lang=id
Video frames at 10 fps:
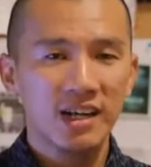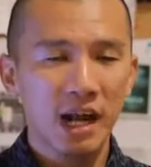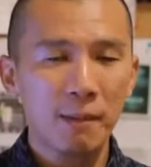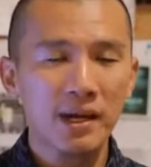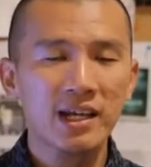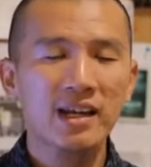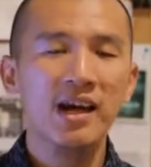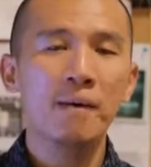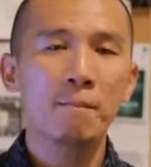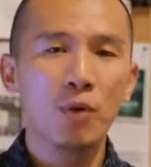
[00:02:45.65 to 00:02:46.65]
namanya
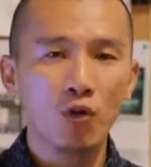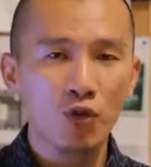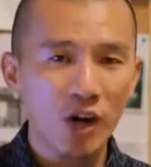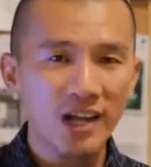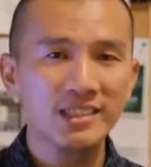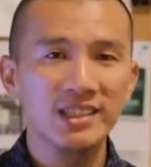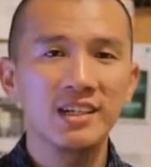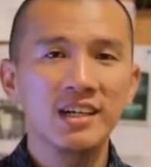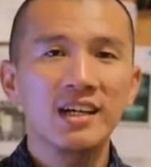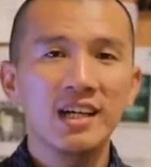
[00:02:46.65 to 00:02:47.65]
adalah
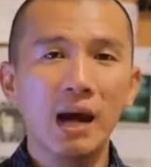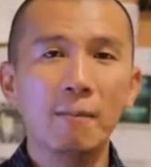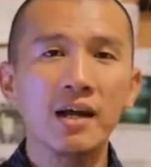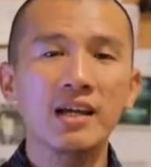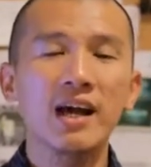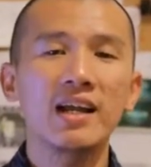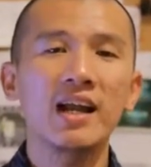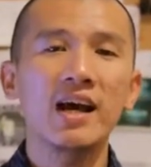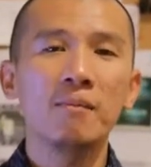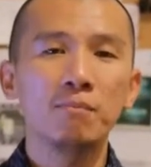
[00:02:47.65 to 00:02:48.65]
provokasi, namanya
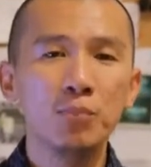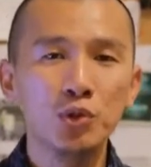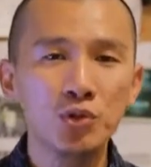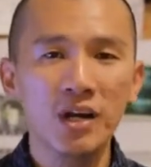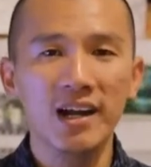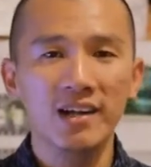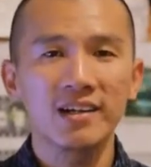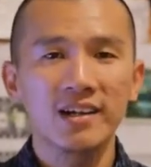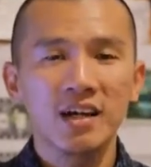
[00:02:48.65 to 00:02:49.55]
adalah bujukan.